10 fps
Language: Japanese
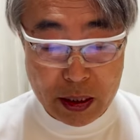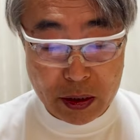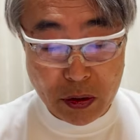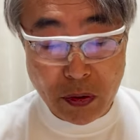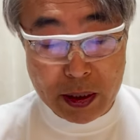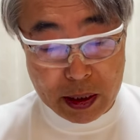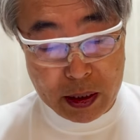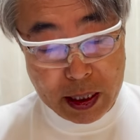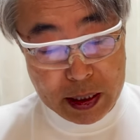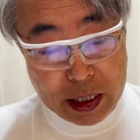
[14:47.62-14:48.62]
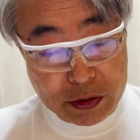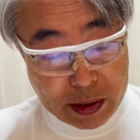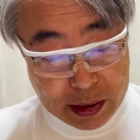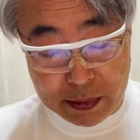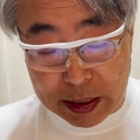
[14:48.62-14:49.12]
今日はね、タイガース
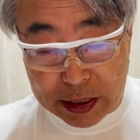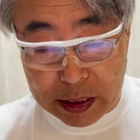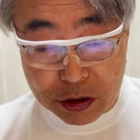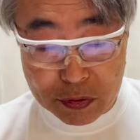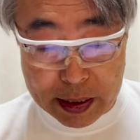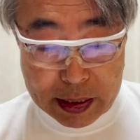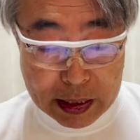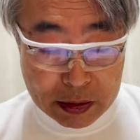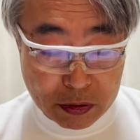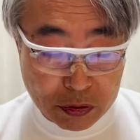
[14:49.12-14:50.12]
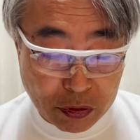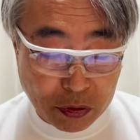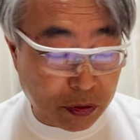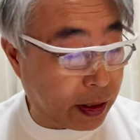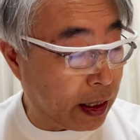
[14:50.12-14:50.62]
はね、まあ、チャンスは、あの、そういうこ
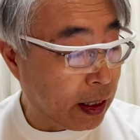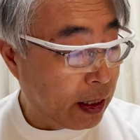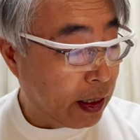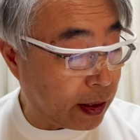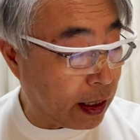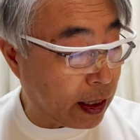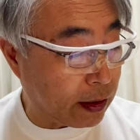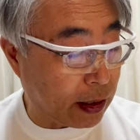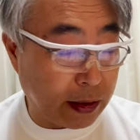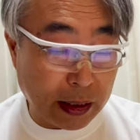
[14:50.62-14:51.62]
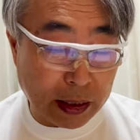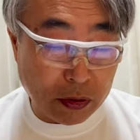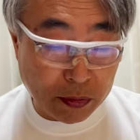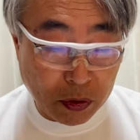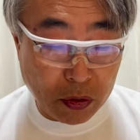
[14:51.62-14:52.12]
とではなかったんだけ
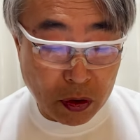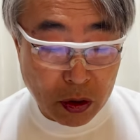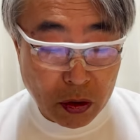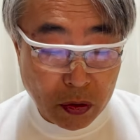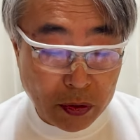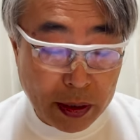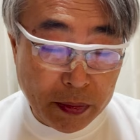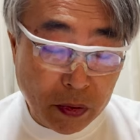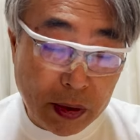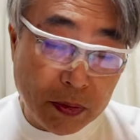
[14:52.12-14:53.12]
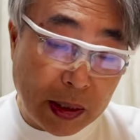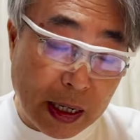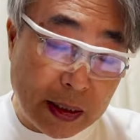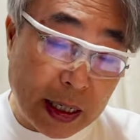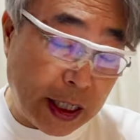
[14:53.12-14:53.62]
ども、でも
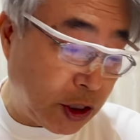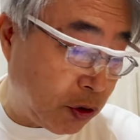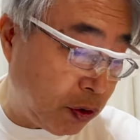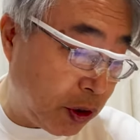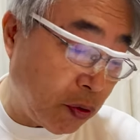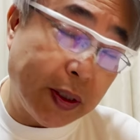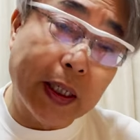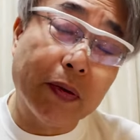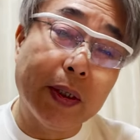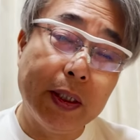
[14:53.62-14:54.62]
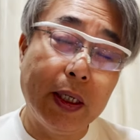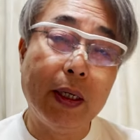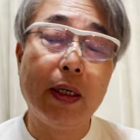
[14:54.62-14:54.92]
ランナー一塁に置いたときに、